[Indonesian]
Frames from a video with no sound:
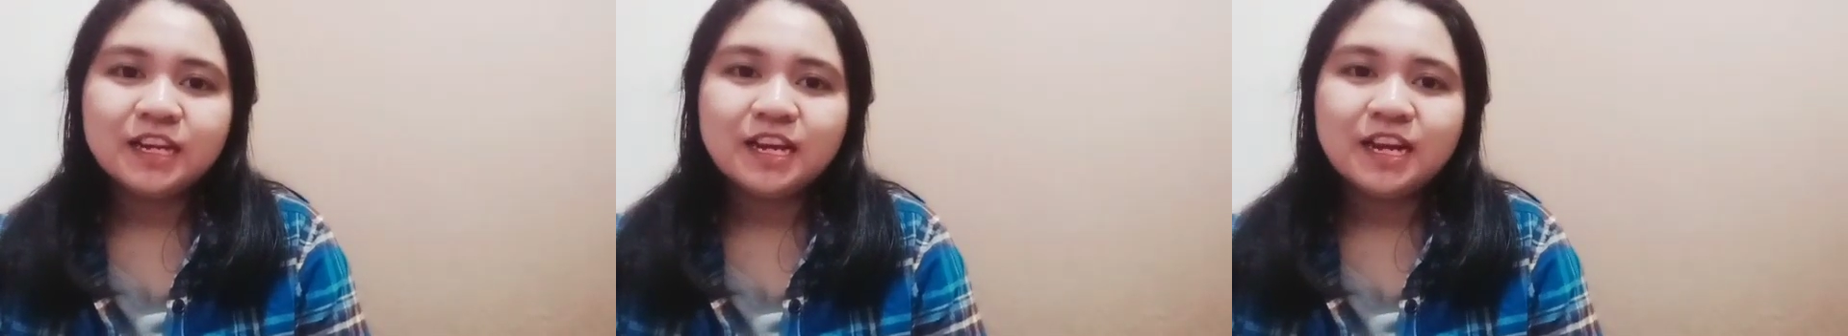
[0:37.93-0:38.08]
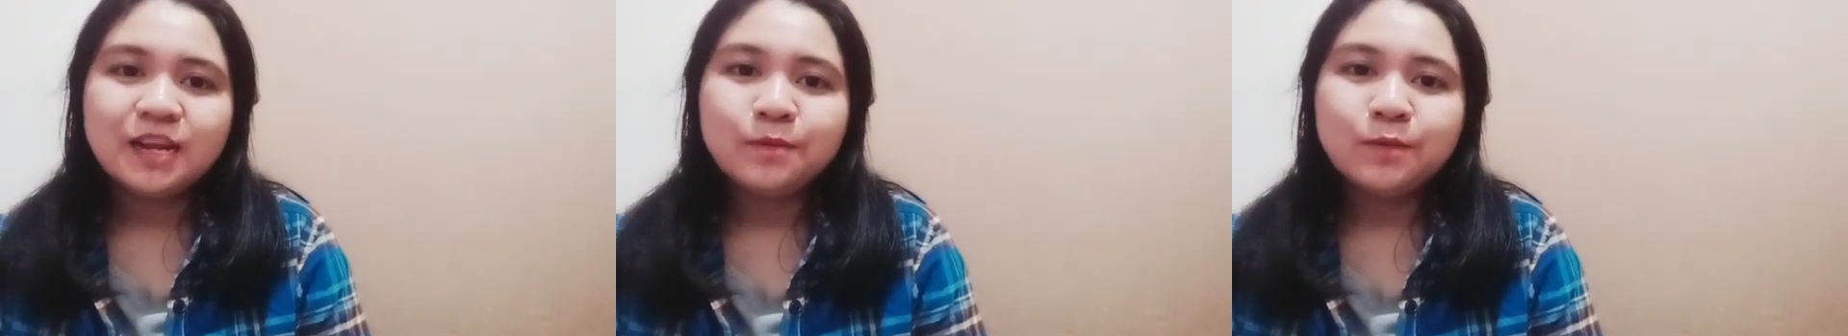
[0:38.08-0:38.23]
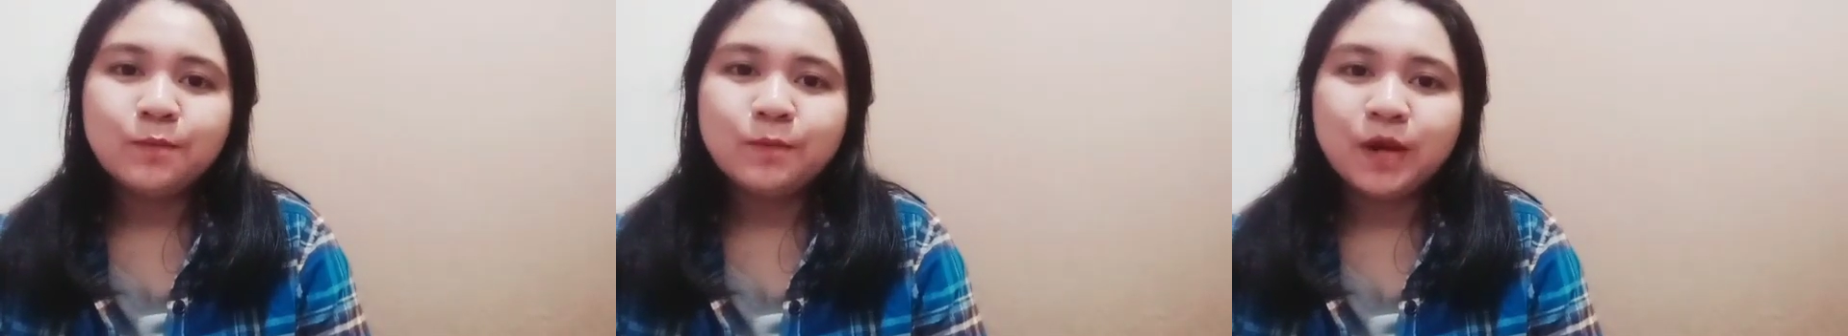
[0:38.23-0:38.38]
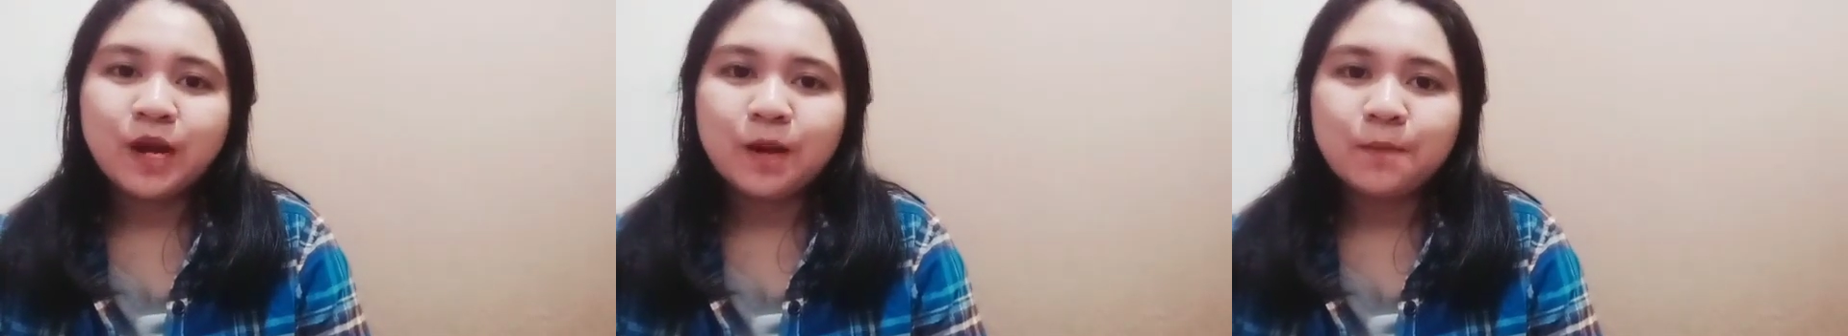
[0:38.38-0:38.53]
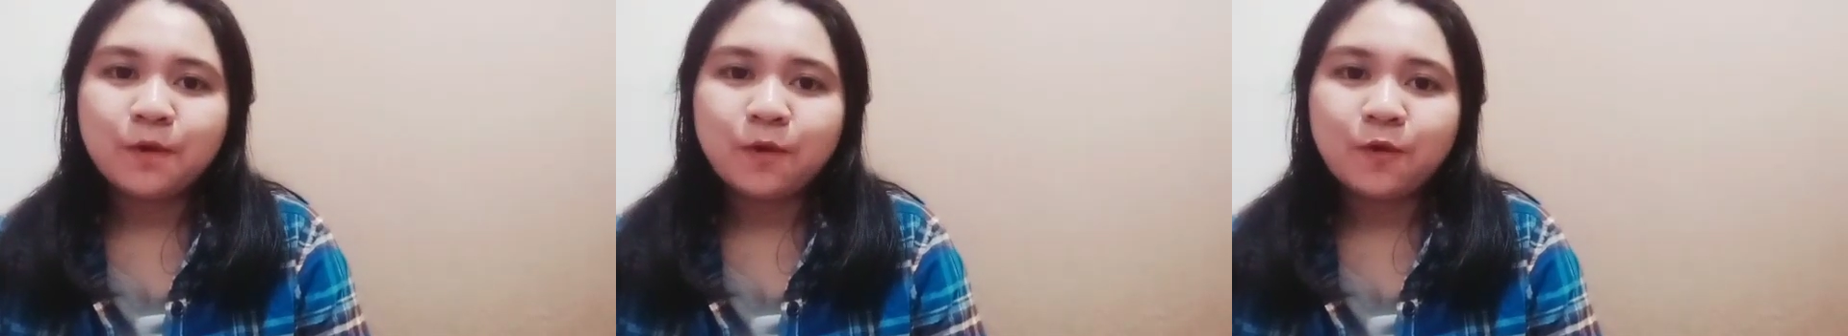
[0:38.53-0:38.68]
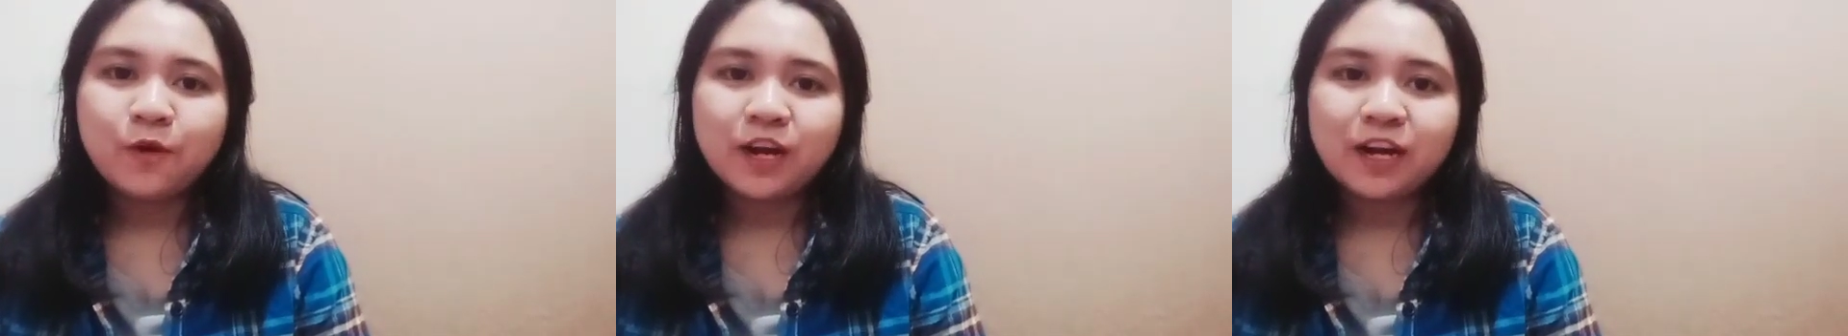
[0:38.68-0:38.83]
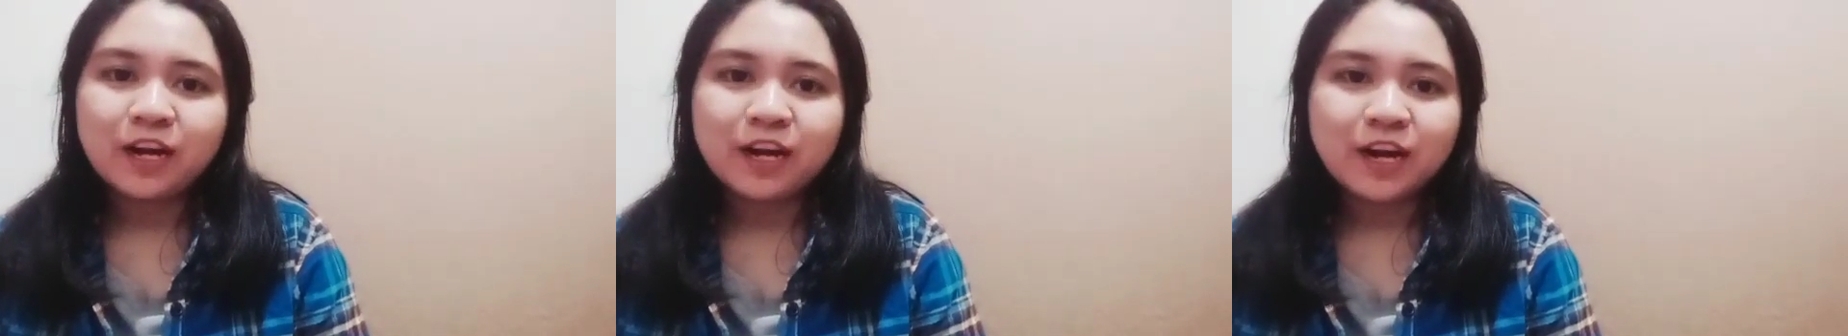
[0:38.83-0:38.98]
dari beberapa
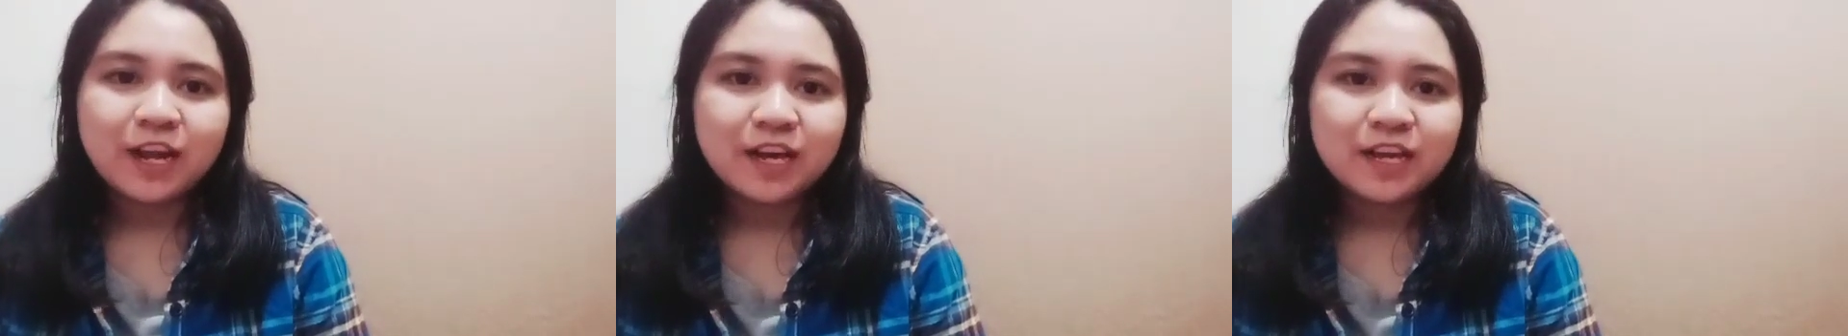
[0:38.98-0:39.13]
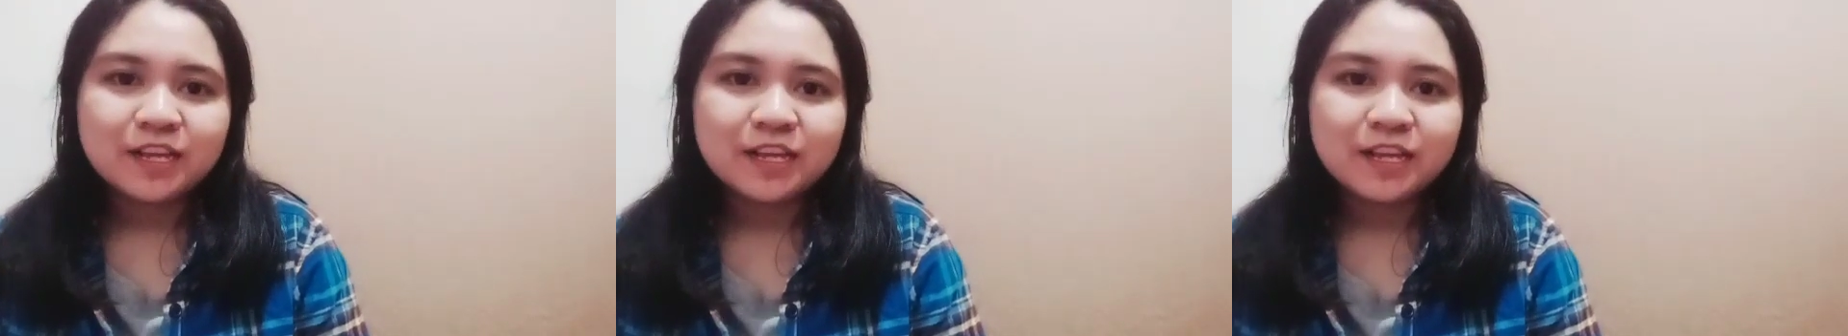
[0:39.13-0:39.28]
warna,